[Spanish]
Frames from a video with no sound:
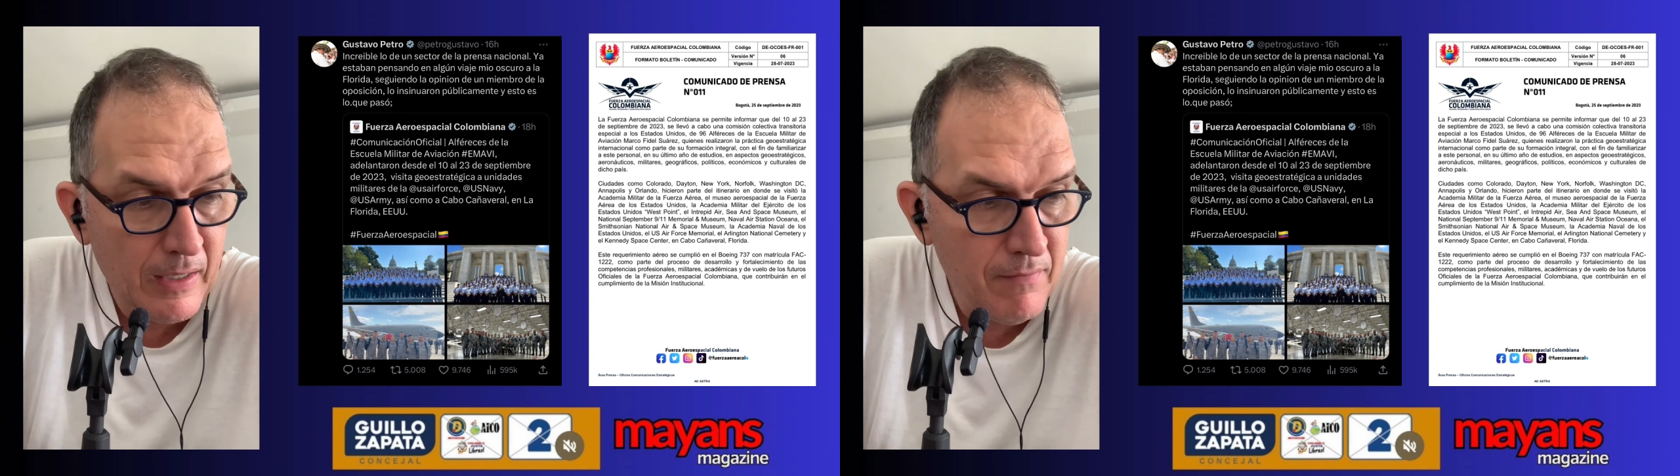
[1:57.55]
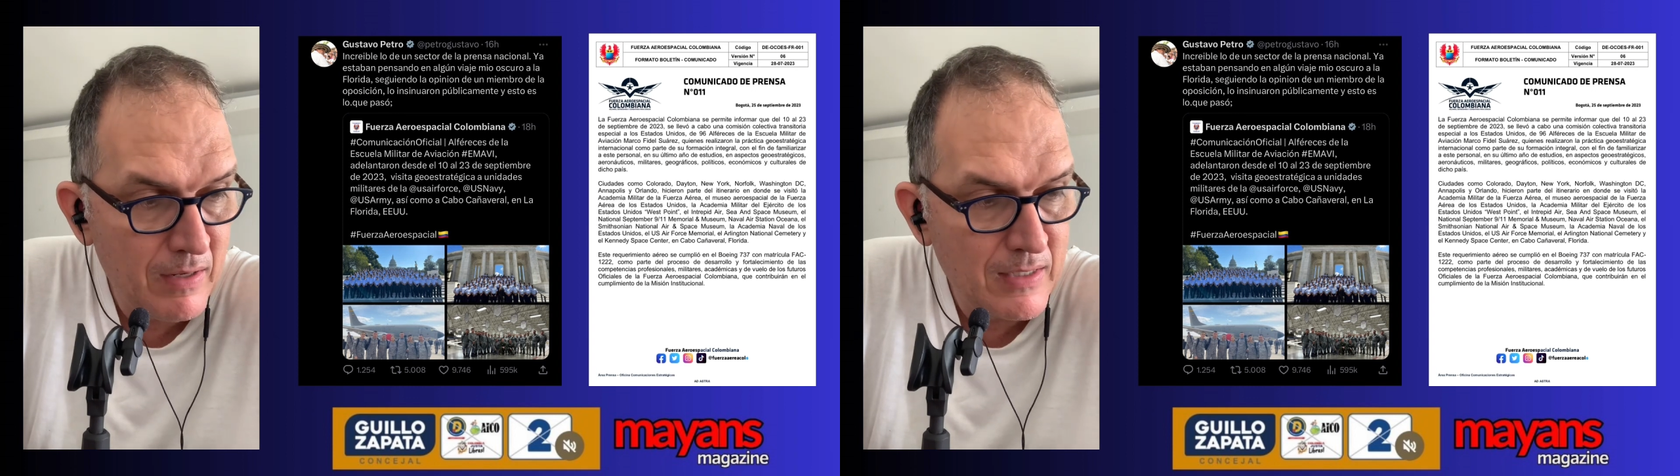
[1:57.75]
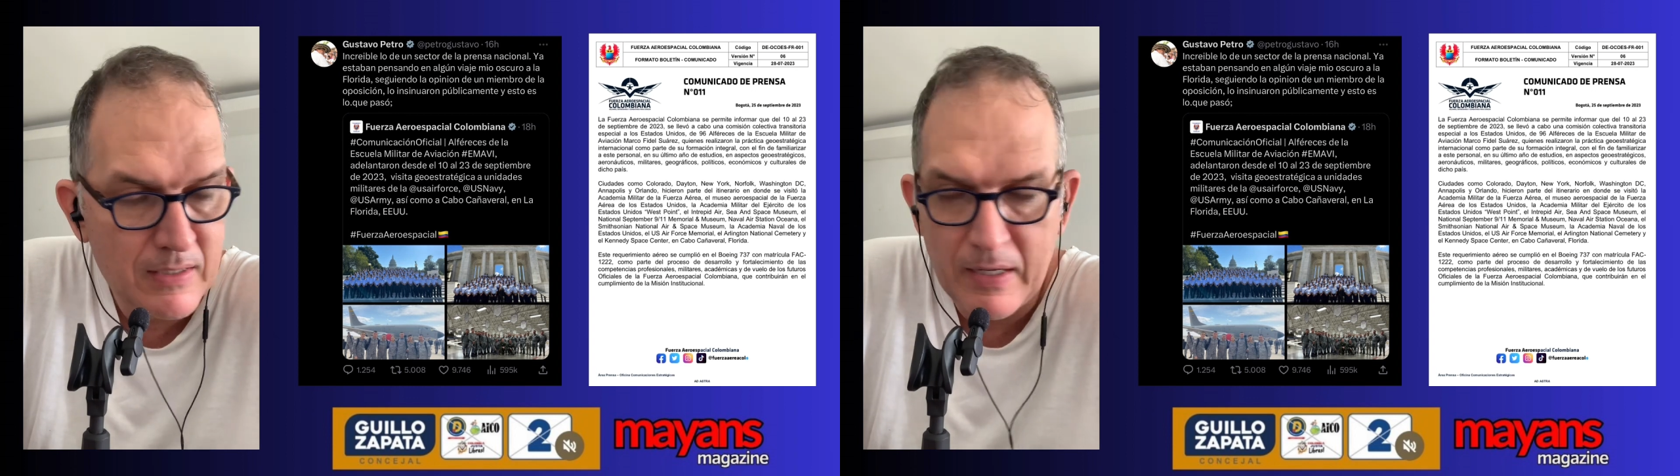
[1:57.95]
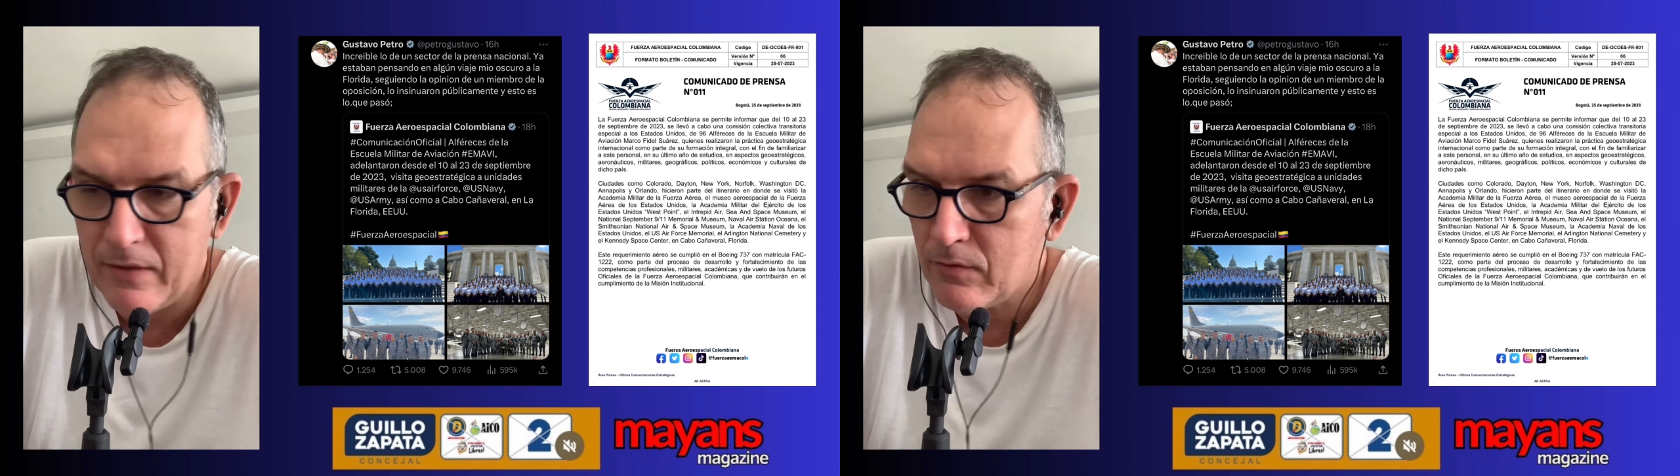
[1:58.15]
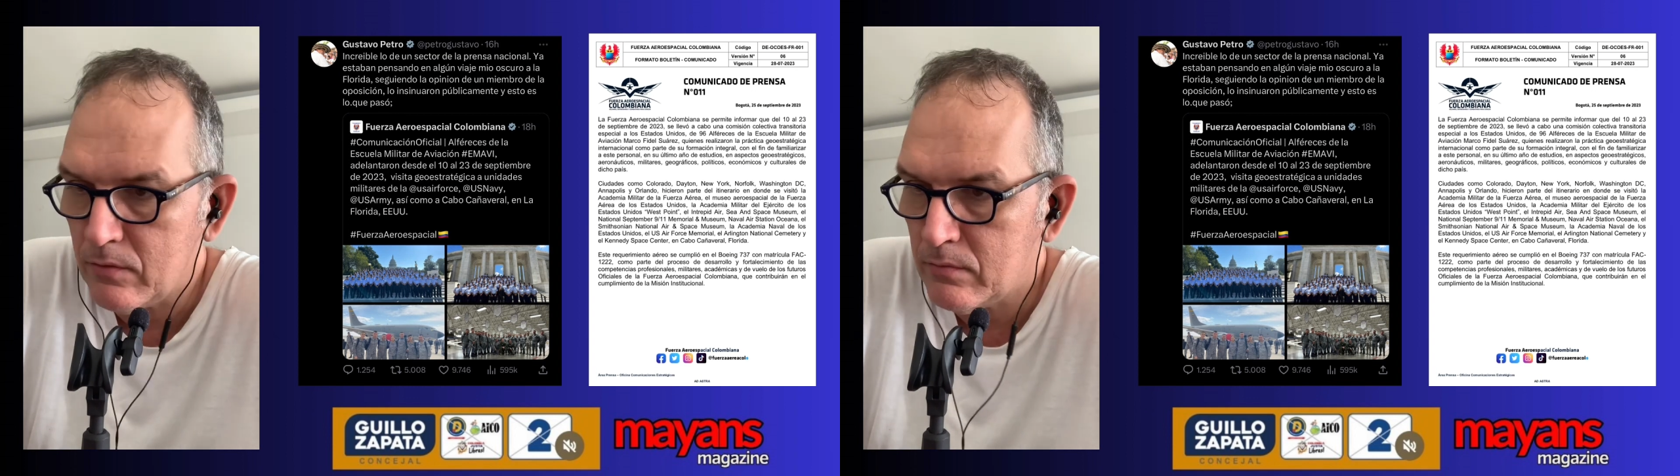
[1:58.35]
iban a hacer
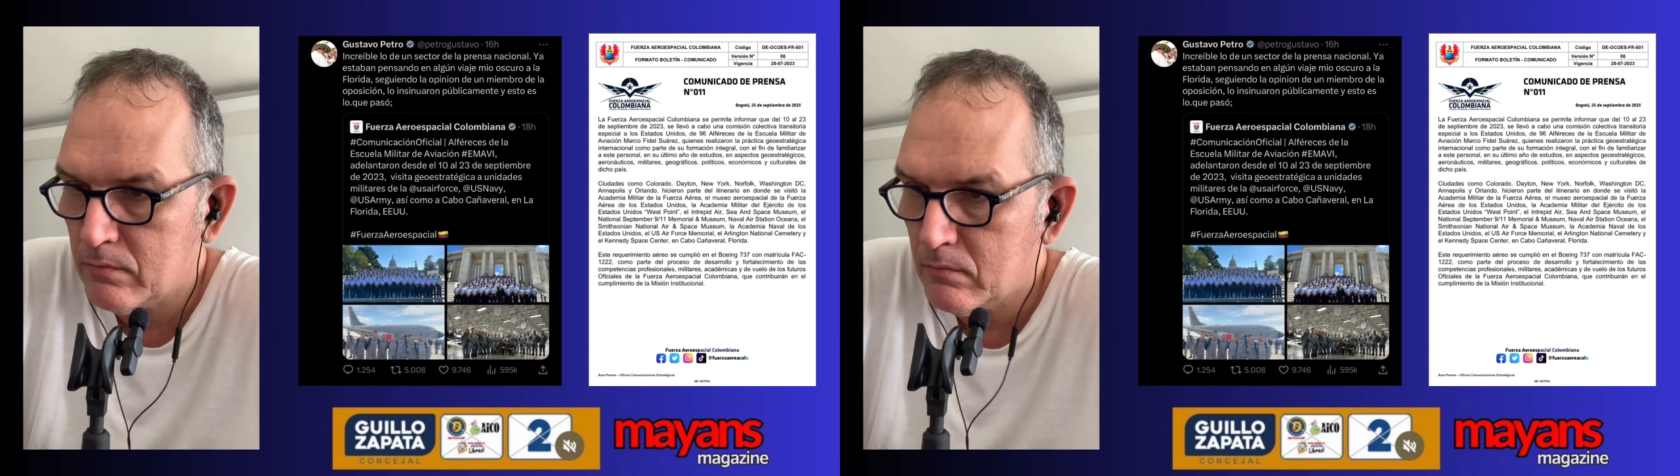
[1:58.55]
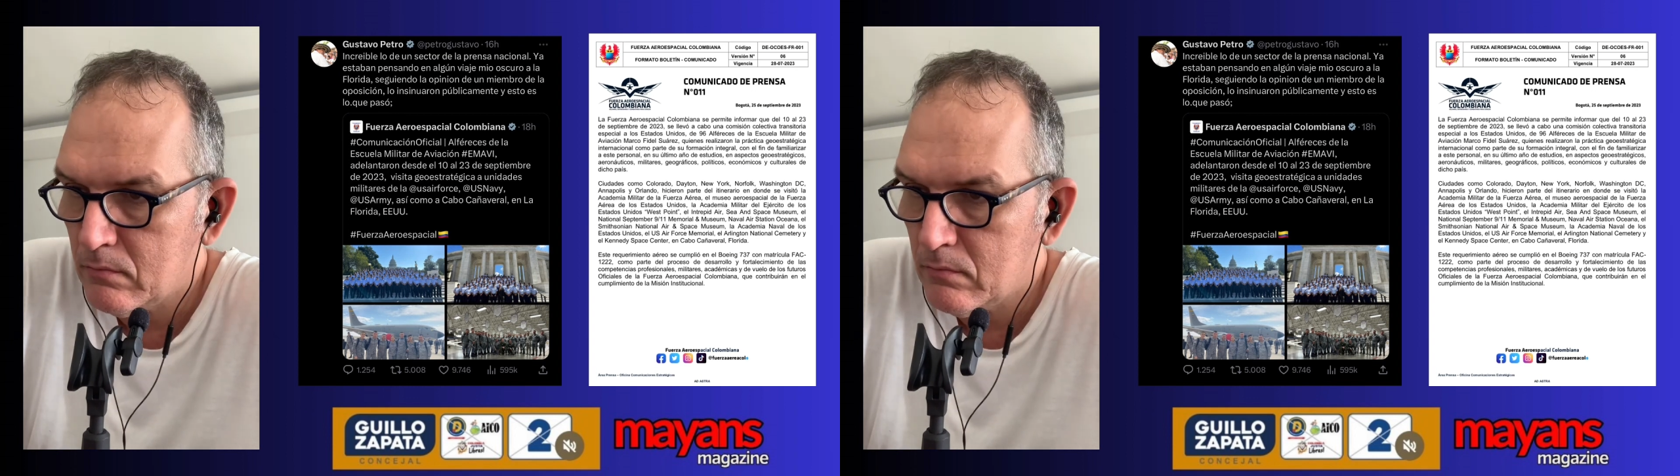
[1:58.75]
esto,